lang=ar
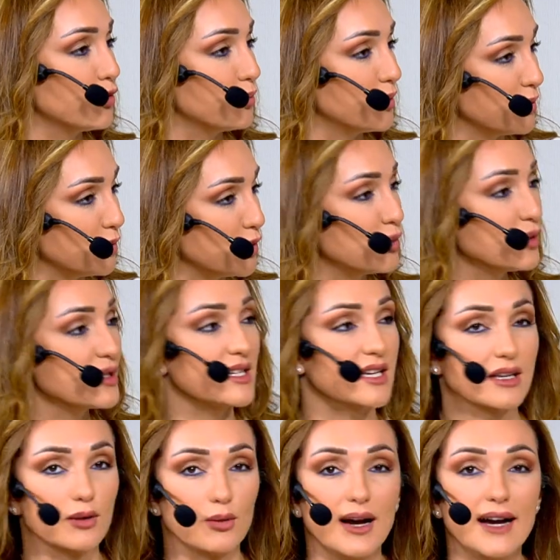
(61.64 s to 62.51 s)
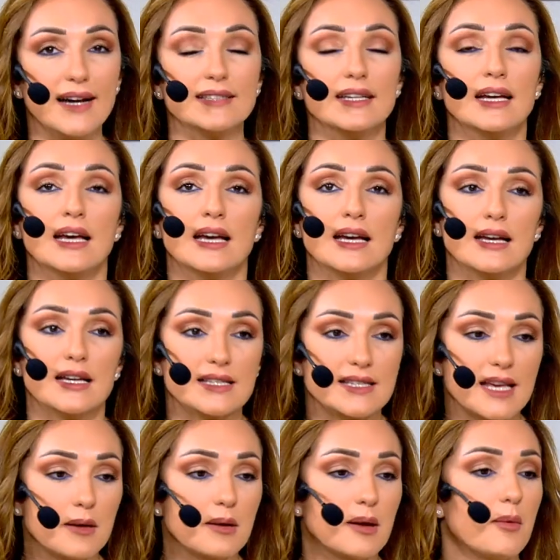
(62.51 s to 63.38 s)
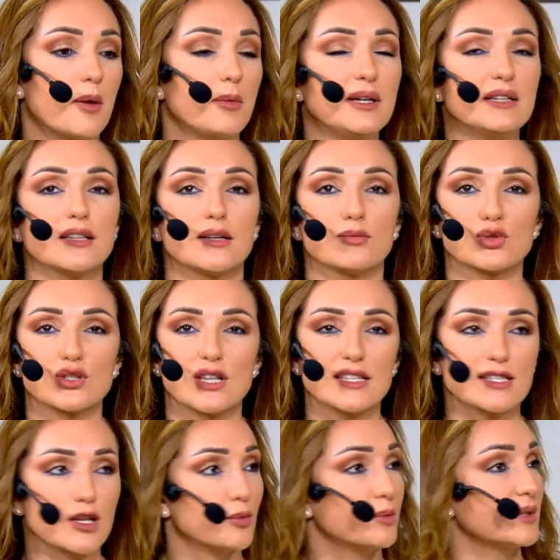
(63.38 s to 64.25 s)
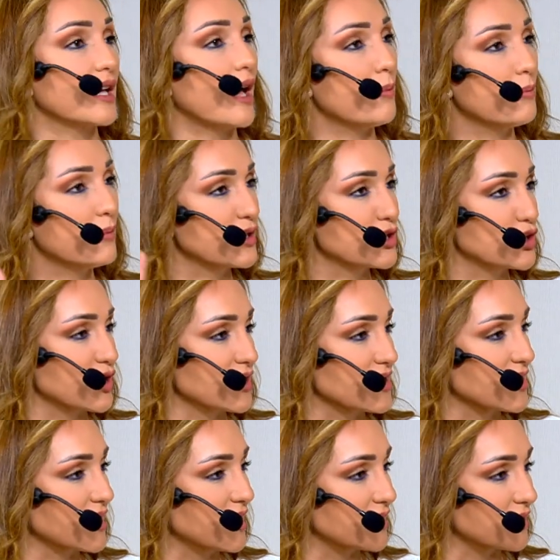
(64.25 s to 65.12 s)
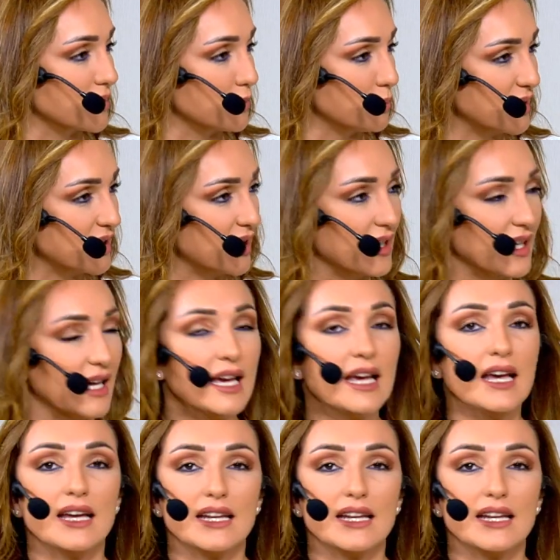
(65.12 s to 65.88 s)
وبالميوزك الواحد زيه لما بيحضر مسلسل بتقمص شخصيه البطله